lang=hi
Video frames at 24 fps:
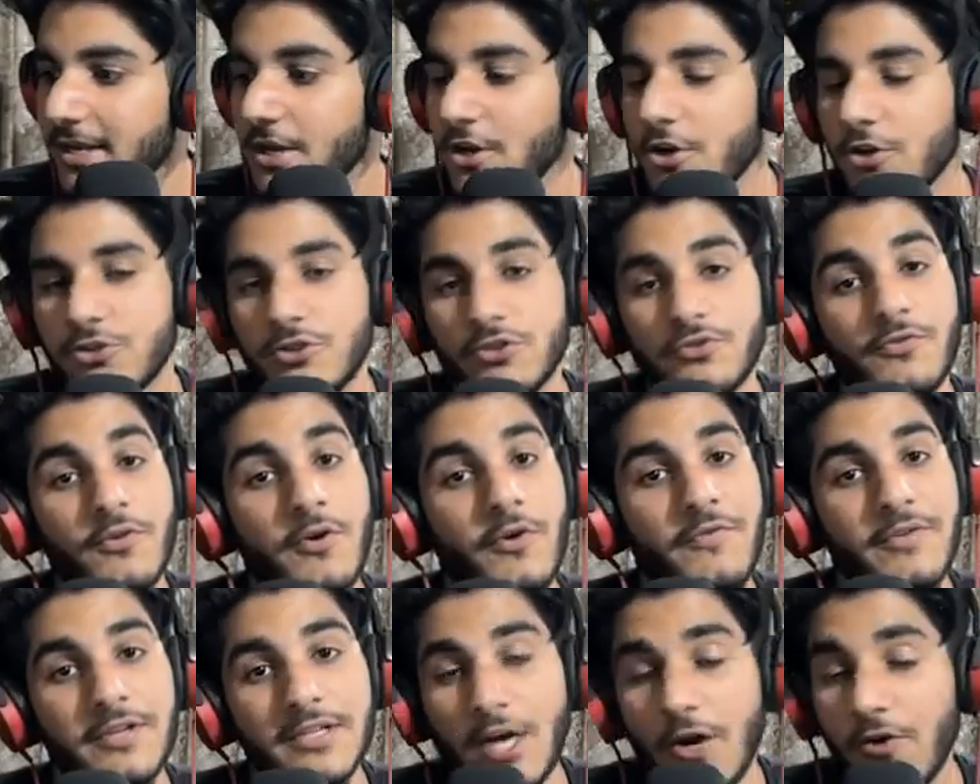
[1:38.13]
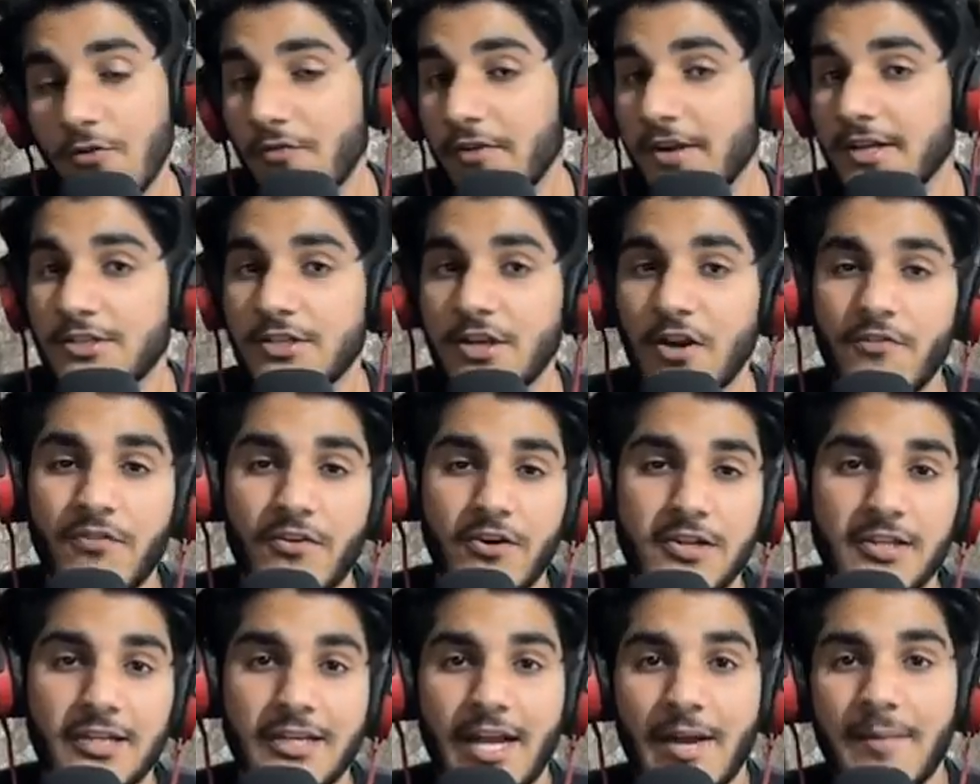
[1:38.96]
तो वो विदाउट वेस्टिंग ऑफ फॉर
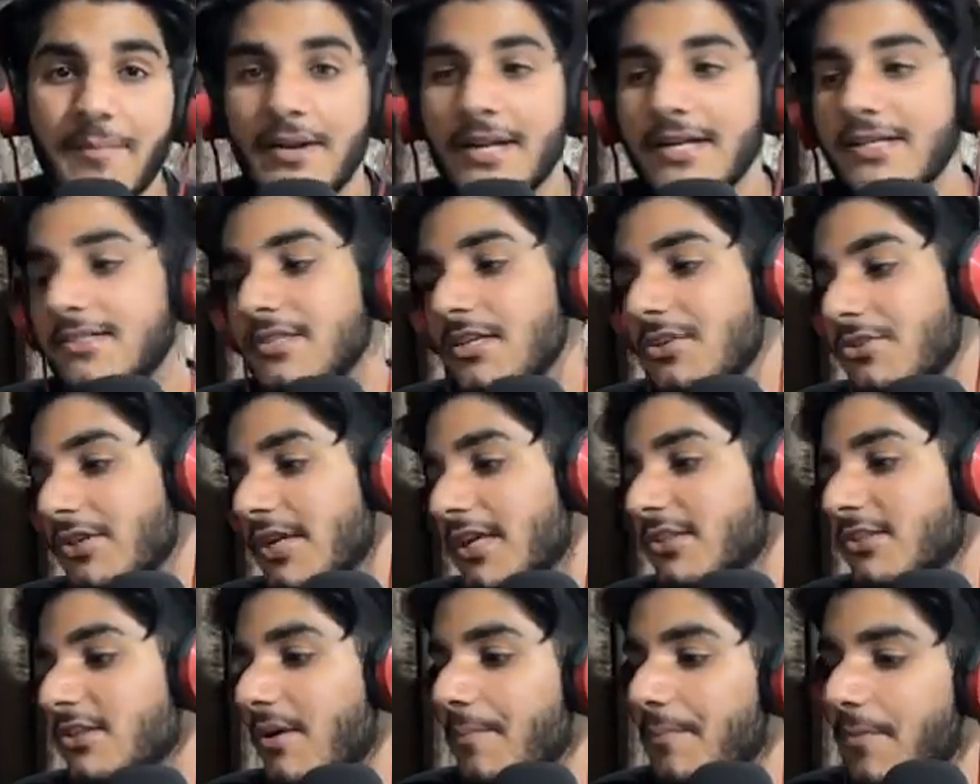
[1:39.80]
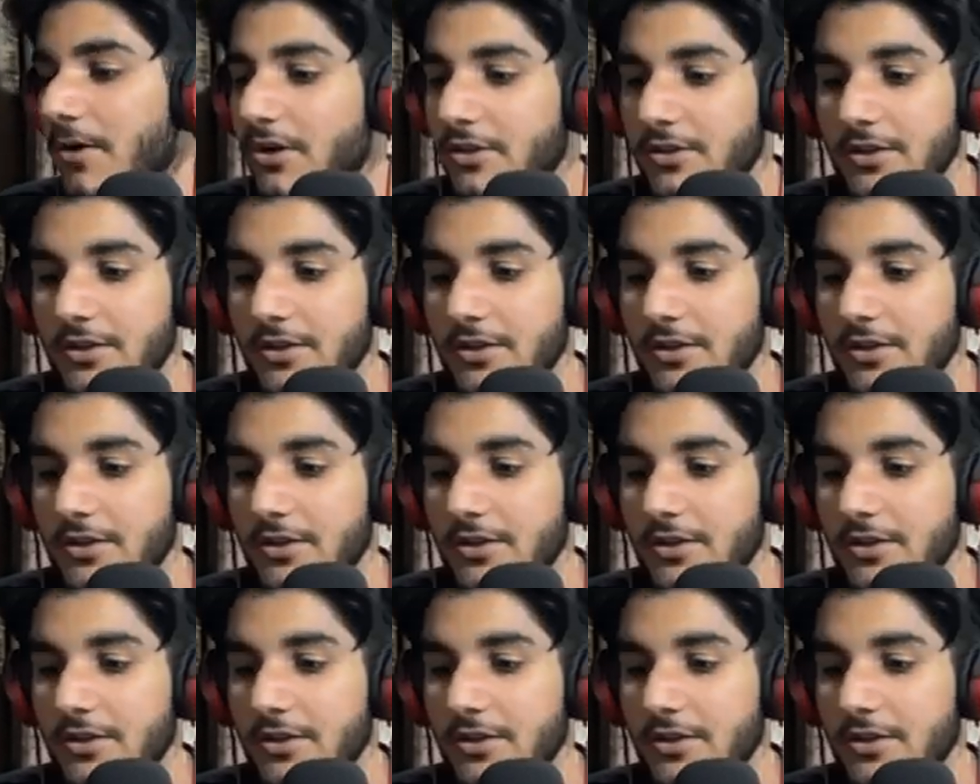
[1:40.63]
द टाइम लेट जस्ट स्ट्रेट जंप ऑन टू द